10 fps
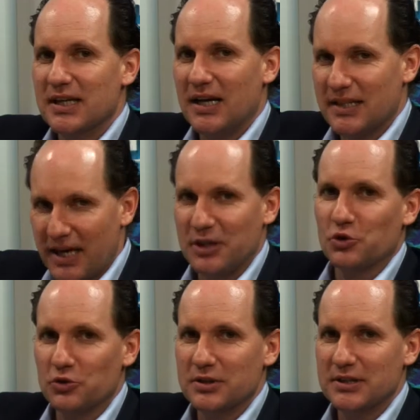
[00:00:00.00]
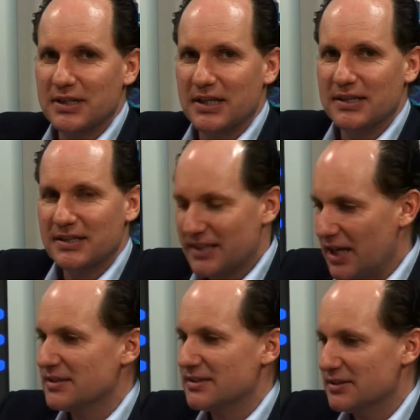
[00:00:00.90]
hat einen Grund, denn
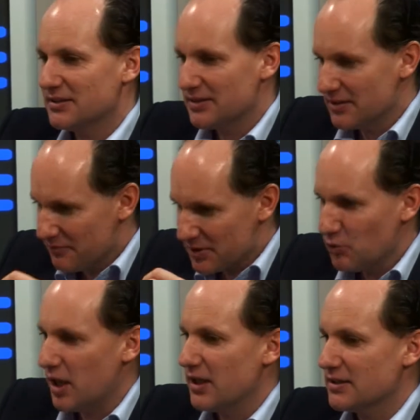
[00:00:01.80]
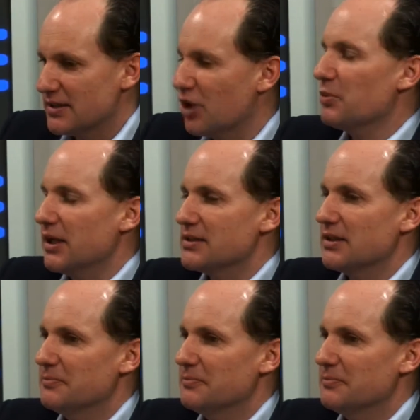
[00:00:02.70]
das, was du anhast, darum geht's. Ne?